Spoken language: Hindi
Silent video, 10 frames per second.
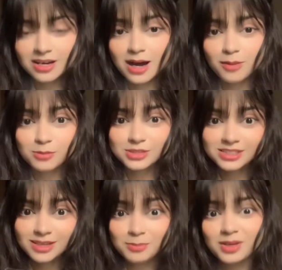अब मुझे
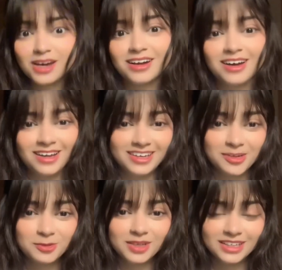इसका पीआर आ गया
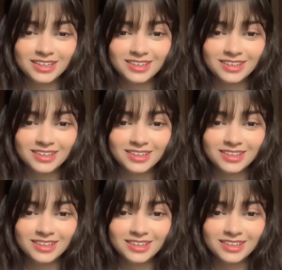लिटरली